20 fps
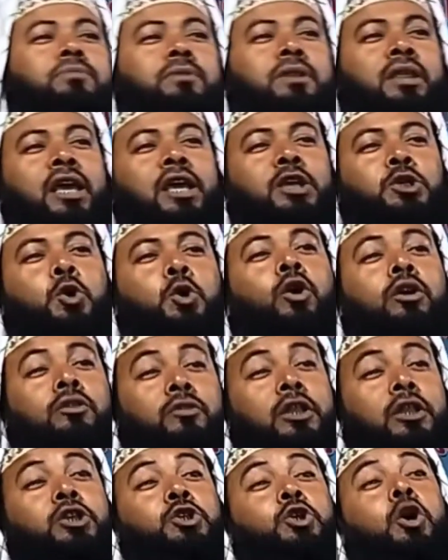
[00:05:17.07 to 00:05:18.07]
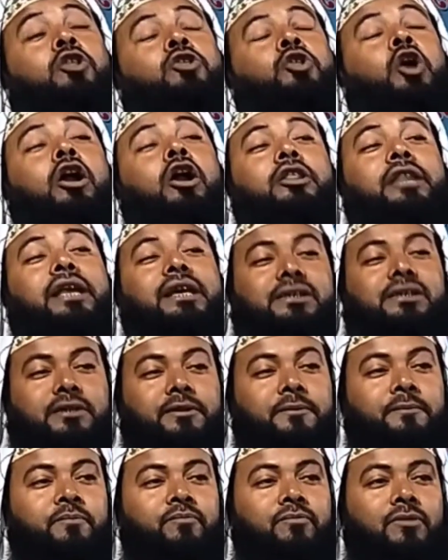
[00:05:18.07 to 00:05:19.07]
সব থেকে শক্তি ধরবেশ
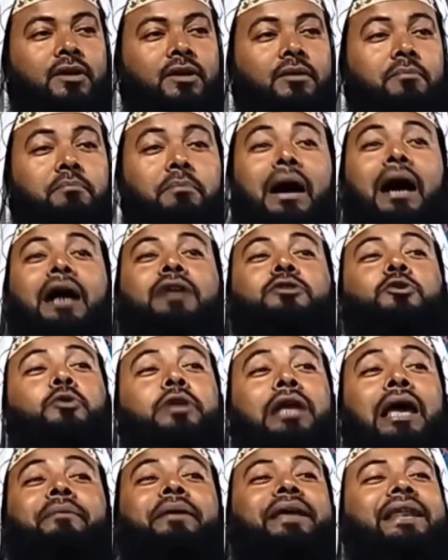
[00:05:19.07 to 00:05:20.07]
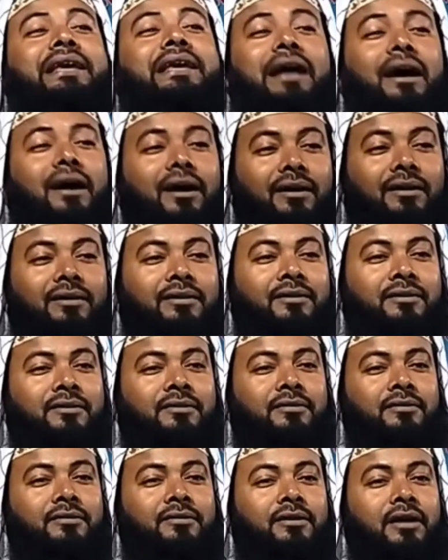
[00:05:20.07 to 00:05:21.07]
বাহাদুর আমেরিকা
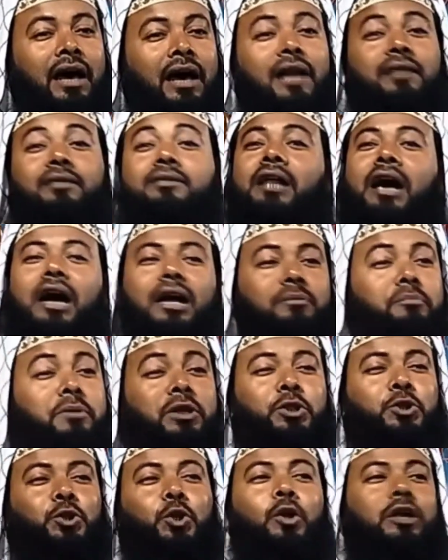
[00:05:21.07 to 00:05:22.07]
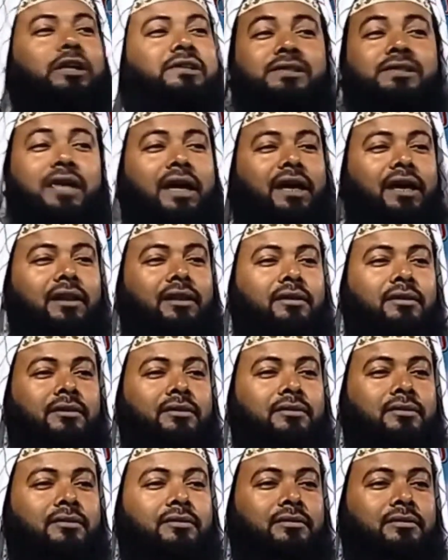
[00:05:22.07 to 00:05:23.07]
আর তার মিত্র ইসরায়েল
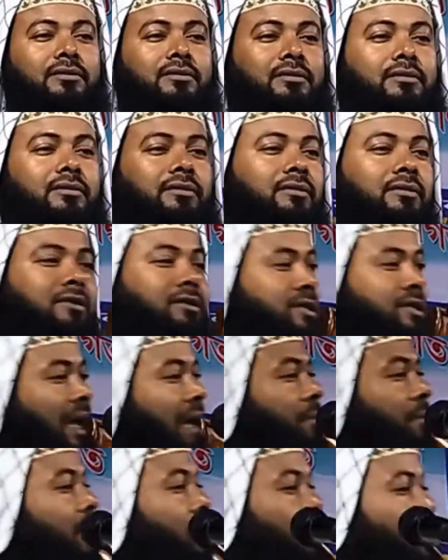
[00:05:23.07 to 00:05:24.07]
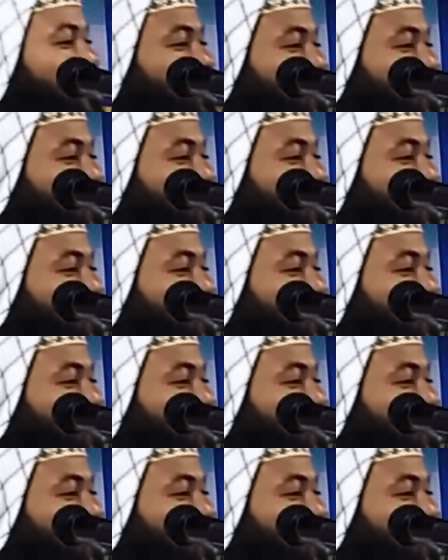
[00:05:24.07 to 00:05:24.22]
সামান্য